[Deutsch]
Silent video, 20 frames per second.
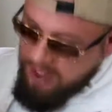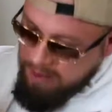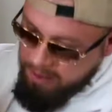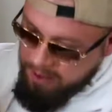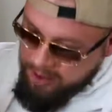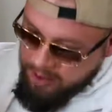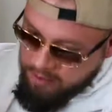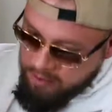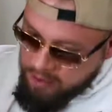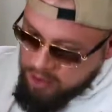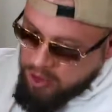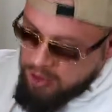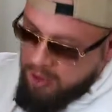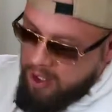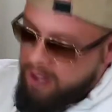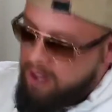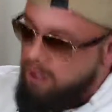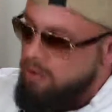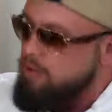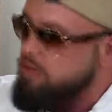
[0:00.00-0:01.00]
selber natürlich
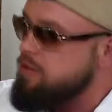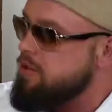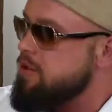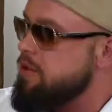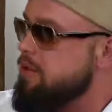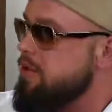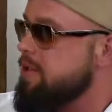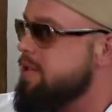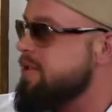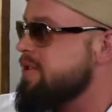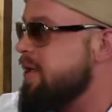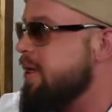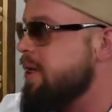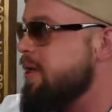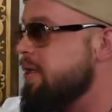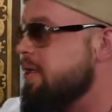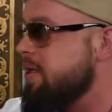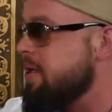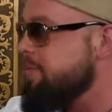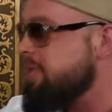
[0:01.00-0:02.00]
ein Analyt äh,
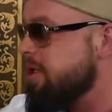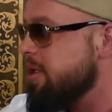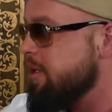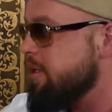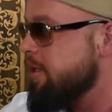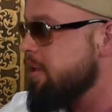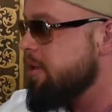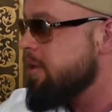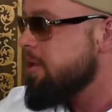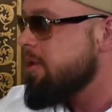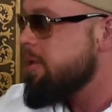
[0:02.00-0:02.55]
sein in der Birne.